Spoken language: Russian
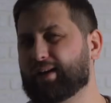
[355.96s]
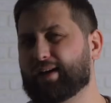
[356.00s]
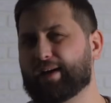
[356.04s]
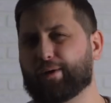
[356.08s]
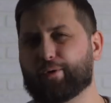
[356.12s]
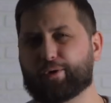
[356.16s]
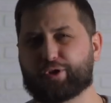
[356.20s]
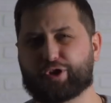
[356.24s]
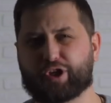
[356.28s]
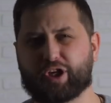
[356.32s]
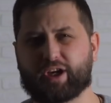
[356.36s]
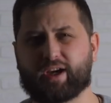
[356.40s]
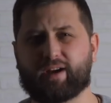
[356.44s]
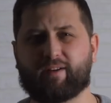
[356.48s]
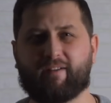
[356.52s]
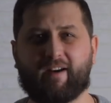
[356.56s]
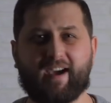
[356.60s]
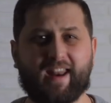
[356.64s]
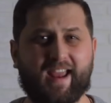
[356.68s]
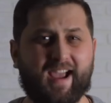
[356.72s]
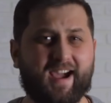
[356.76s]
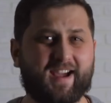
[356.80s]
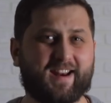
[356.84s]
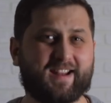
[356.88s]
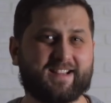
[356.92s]
Короче
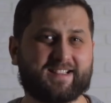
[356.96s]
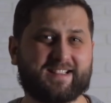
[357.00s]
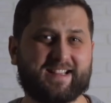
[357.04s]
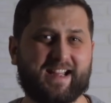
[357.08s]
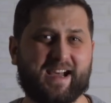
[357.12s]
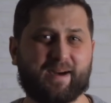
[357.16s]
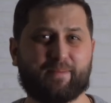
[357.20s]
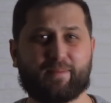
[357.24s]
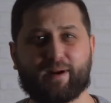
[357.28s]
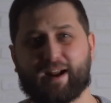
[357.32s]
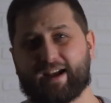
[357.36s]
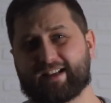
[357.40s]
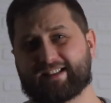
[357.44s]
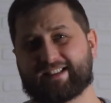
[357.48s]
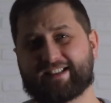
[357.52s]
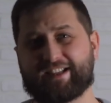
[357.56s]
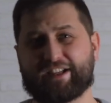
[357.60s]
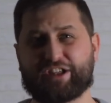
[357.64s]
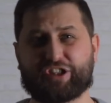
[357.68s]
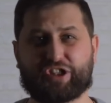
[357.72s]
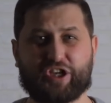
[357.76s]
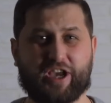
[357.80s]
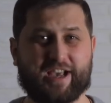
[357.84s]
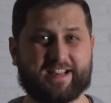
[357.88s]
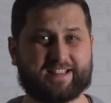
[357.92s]
говоря,
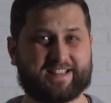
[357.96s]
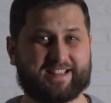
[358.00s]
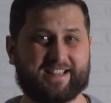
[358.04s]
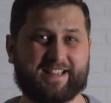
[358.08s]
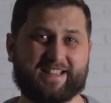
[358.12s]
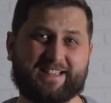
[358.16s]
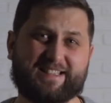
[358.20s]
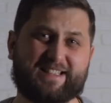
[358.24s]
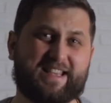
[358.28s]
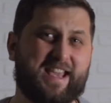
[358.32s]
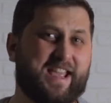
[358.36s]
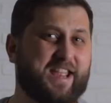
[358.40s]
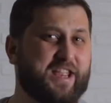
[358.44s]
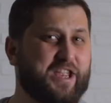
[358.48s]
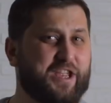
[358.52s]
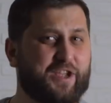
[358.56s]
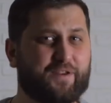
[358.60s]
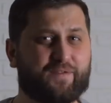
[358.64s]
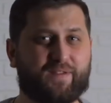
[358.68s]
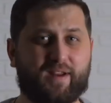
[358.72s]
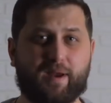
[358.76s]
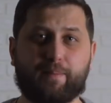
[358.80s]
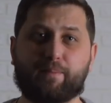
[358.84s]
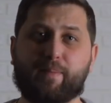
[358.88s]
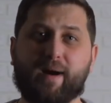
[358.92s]
разнообразные частные деньги и
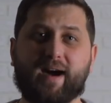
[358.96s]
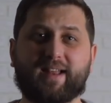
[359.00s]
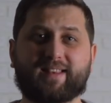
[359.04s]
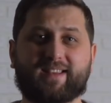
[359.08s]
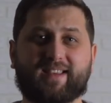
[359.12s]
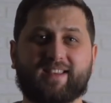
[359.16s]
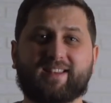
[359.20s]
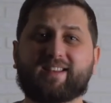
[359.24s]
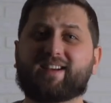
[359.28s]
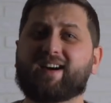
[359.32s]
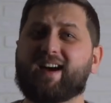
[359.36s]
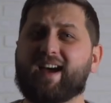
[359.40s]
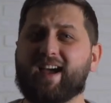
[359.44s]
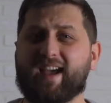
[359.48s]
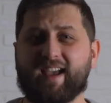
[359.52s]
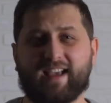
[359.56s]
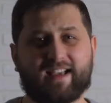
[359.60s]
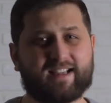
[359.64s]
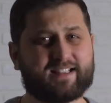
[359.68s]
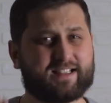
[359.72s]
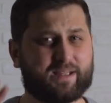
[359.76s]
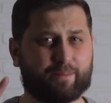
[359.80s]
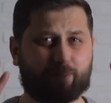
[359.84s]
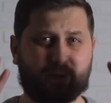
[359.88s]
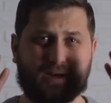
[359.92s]
фрибанкинг –
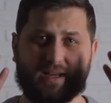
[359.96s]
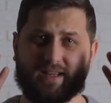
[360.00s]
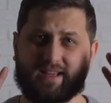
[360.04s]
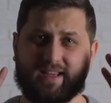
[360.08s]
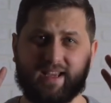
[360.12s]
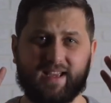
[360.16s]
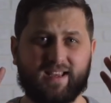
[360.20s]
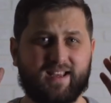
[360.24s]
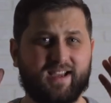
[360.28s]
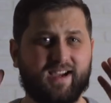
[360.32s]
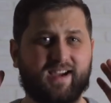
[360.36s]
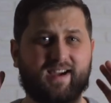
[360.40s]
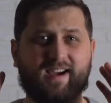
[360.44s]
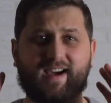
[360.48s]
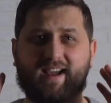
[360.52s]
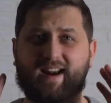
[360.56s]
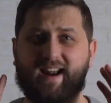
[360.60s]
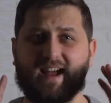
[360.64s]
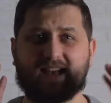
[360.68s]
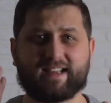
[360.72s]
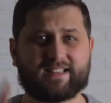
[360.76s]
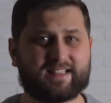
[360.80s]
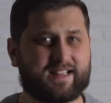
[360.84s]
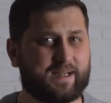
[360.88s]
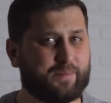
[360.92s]
изобретение
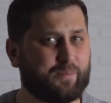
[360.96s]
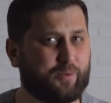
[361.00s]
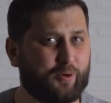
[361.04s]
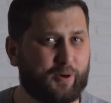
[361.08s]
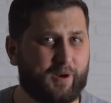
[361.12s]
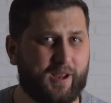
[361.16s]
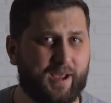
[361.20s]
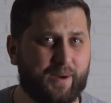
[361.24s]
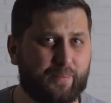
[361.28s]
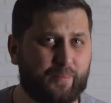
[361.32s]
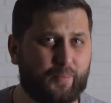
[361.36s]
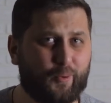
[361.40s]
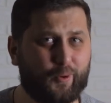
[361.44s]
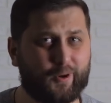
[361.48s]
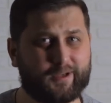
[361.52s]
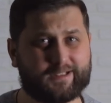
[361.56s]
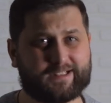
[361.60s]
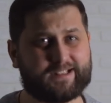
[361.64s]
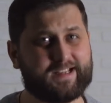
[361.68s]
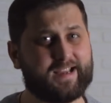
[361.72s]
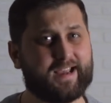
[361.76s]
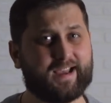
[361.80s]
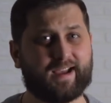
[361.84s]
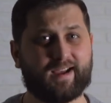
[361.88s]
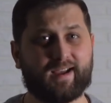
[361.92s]
гораздо более
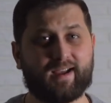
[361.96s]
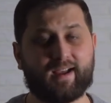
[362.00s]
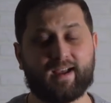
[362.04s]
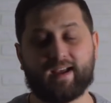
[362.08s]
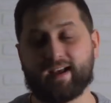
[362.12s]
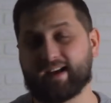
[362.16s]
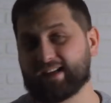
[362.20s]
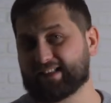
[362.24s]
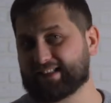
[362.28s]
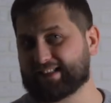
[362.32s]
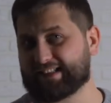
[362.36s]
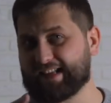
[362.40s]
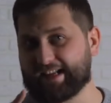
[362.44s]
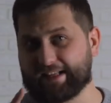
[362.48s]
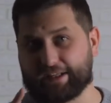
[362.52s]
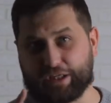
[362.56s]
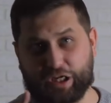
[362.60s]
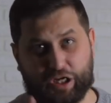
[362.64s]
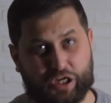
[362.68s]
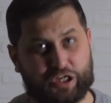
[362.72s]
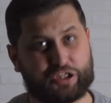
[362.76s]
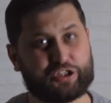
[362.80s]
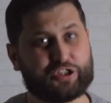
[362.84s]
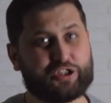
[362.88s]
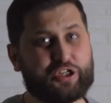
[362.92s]
позднее –
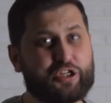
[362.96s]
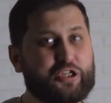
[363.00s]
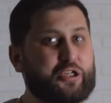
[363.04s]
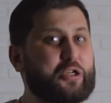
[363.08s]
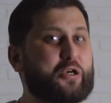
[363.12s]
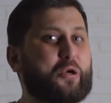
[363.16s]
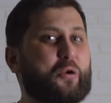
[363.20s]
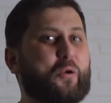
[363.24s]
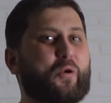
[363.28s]
кстати, ждите